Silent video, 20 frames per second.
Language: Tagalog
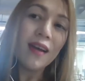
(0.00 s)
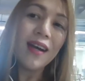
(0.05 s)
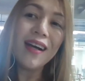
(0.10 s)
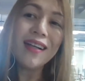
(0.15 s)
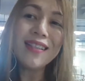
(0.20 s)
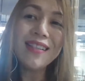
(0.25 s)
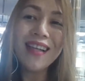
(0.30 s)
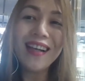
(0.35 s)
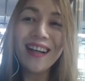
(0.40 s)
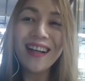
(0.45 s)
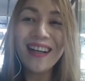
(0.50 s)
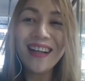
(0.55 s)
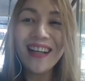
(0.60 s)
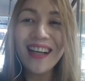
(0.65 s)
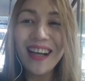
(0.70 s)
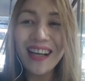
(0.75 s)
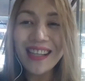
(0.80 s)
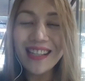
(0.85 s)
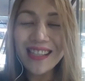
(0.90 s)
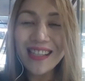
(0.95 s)
At saka
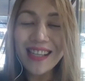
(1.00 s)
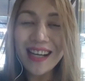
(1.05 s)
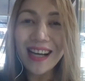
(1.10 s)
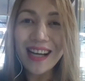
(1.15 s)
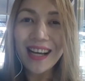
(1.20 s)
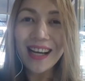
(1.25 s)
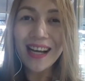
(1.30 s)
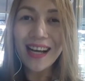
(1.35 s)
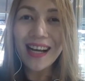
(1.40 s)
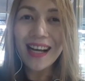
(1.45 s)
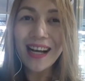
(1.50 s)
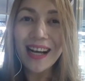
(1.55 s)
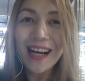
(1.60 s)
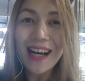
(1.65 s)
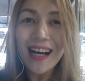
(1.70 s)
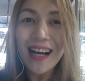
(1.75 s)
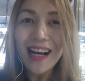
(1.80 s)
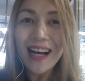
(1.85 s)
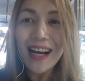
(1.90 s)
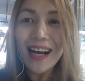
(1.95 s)
guys, uh,
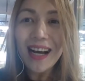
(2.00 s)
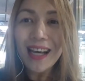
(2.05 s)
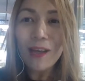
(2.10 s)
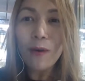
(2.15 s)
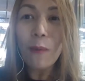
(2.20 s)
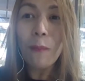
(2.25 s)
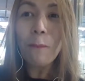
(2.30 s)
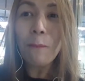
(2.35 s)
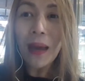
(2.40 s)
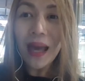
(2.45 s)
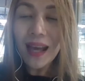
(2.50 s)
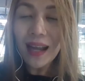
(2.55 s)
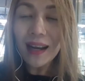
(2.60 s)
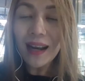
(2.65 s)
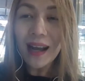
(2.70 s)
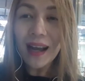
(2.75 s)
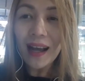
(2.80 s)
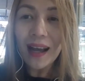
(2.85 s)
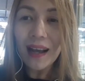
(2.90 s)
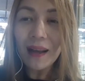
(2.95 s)
yung
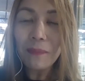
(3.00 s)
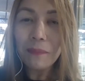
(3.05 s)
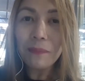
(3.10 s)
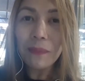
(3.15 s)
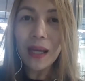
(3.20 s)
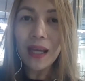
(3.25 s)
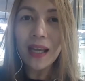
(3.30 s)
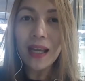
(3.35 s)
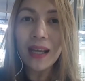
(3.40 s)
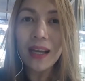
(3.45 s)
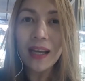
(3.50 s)
pera, pe,